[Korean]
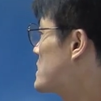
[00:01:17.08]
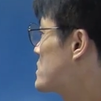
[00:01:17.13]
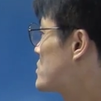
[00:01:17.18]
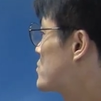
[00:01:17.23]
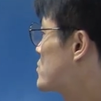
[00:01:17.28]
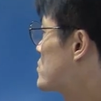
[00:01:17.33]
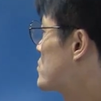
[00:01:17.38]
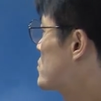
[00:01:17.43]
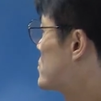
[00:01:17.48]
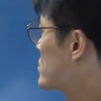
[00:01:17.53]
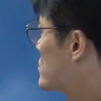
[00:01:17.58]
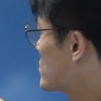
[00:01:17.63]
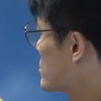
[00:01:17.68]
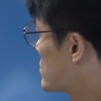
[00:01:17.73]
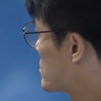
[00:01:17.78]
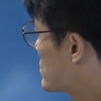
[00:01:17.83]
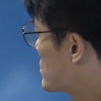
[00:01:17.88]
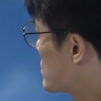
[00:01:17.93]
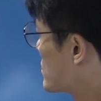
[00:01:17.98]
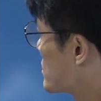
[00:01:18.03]
이 두,
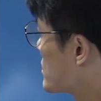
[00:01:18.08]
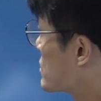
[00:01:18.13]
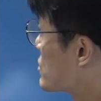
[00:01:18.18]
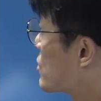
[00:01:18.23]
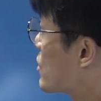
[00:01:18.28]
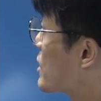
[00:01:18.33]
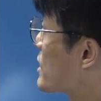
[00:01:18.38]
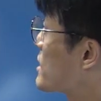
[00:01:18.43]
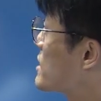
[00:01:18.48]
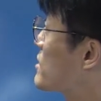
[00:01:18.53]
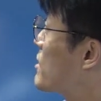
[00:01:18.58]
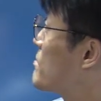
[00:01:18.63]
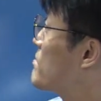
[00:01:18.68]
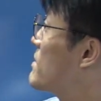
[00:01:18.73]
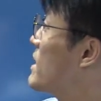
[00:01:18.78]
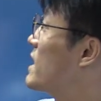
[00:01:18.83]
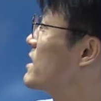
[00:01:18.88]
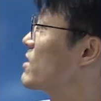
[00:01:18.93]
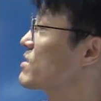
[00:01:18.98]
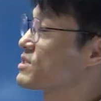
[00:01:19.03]

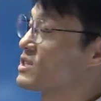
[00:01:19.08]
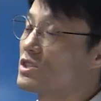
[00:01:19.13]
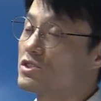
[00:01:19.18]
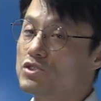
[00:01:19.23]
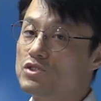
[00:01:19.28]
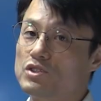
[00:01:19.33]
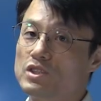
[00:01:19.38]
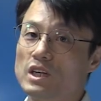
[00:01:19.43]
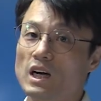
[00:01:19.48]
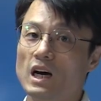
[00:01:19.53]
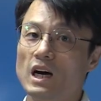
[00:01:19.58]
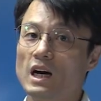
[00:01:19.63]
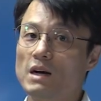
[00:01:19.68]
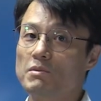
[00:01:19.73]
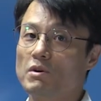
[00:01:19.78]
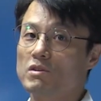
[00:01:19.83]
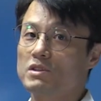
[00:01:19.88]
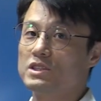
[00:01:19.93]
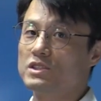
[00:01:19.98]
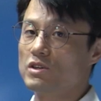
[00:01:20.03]
여기선만 영장주의가
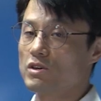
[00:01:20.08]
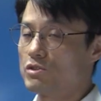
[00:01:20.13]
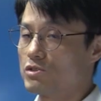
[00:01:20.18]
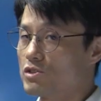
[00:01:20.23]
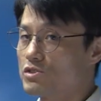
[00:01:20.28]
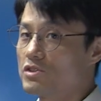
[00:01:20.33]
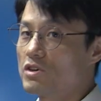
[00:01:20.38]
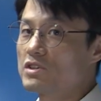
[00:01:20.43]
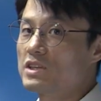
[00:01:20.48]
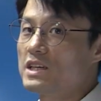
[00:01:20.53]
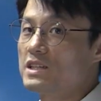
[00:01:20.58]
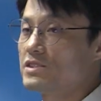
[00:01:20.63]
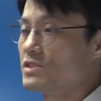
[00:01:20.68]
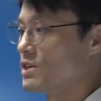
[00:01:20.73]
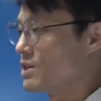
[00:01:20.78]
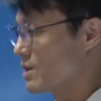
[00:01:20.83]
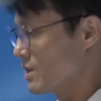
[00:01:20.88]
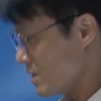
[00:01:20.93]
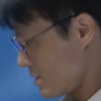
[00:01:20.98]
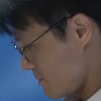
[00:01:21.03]
명시적으로 규정돼
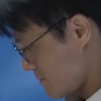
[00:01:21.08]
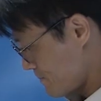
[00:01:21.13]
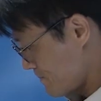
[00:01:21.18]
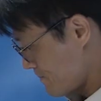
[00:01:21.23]
있어요.